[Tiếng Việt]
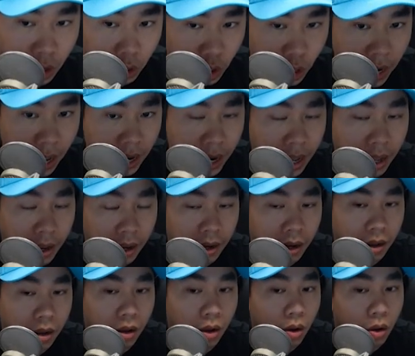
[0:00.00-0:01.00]
cho nên á
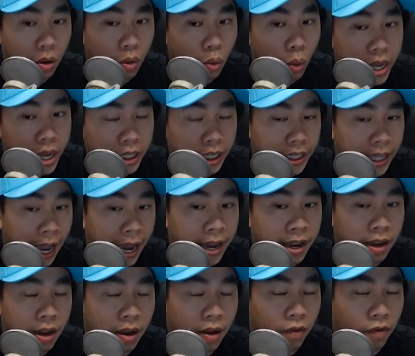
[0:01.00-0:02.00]
quý anh chị
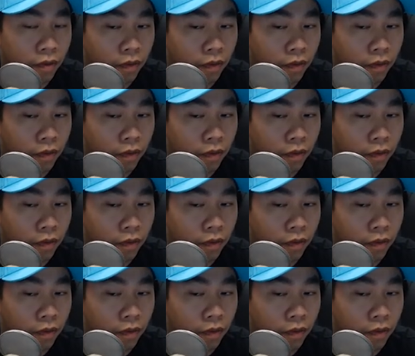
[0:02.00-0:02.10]
thấy